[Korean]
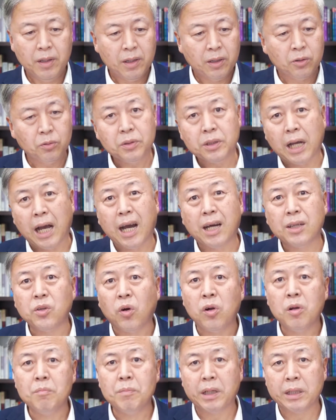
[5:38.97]
그리고 양은
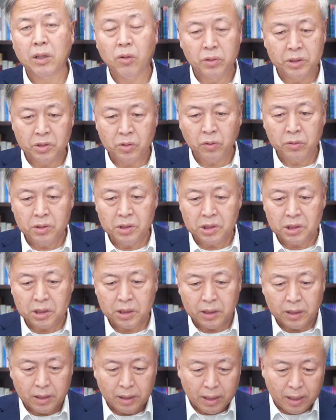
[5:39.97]
얼마나
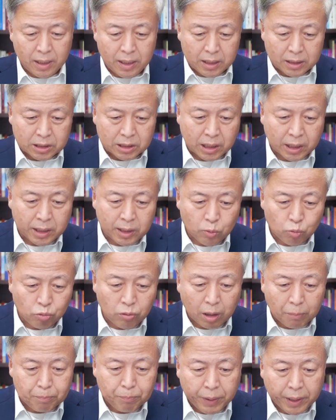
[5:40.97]
어리석은지 자기
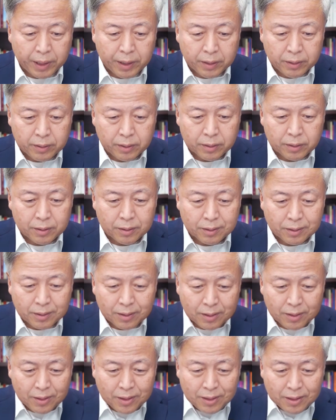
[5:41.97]
눈앞에 있는
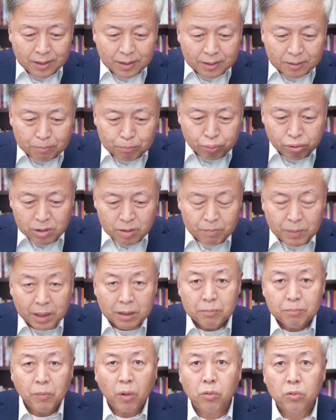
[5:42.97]

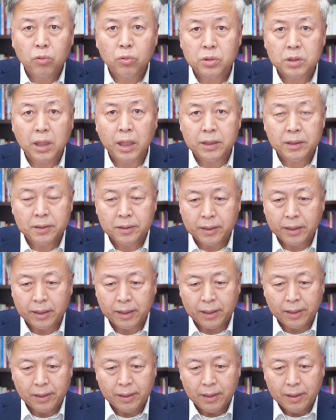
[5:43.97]
풀만 먹고
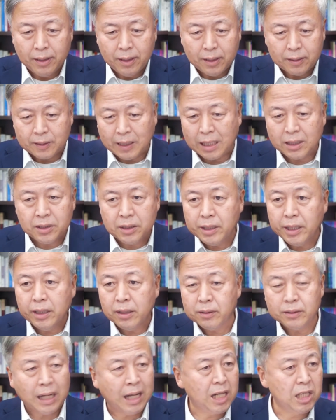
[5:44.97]
사는데 다른
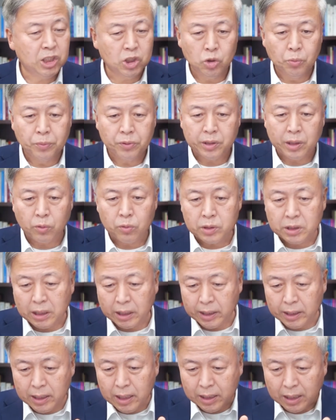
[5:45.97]
길은 알지도 못하고
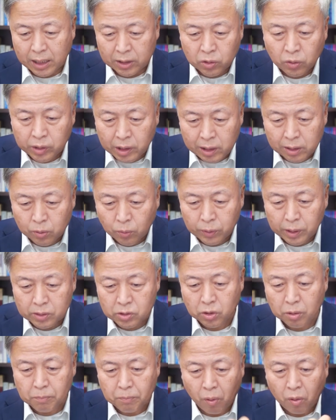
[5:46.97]
자기가 가던 길로
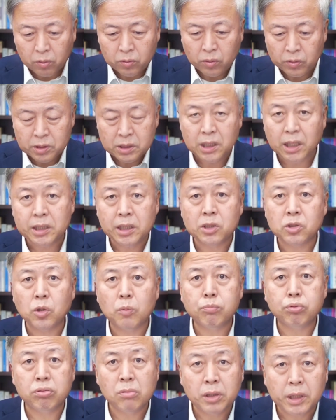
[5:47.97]
가서 먹던
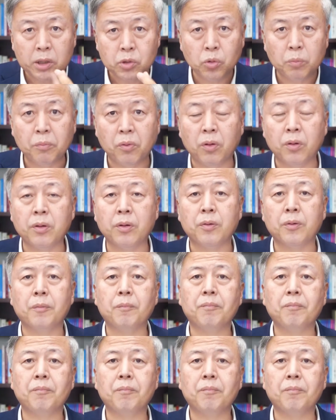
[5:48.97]
자리에서 풀을 계속 먹어요.